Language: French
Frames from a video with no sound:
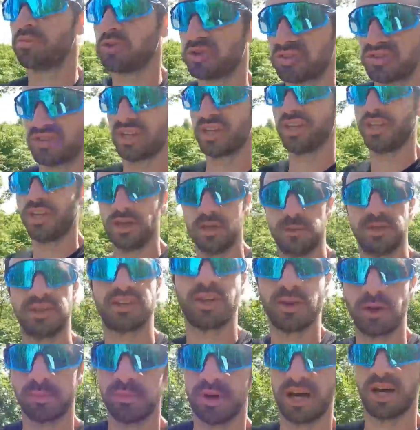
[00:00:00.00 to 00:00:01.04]
pour 5
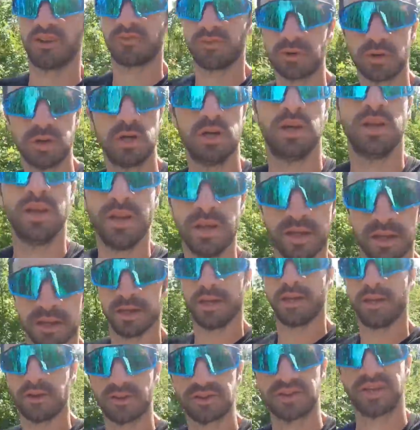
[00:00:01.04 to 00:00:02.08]
km à l'heure marathon
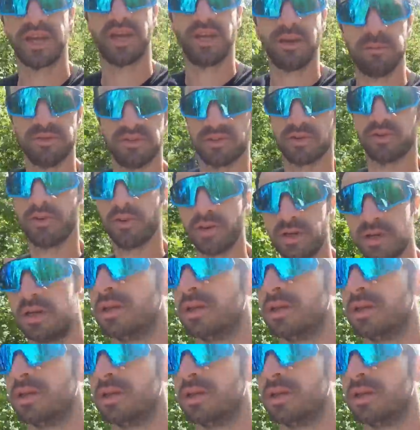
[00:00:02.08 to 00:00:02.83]
et rentrer à la maison.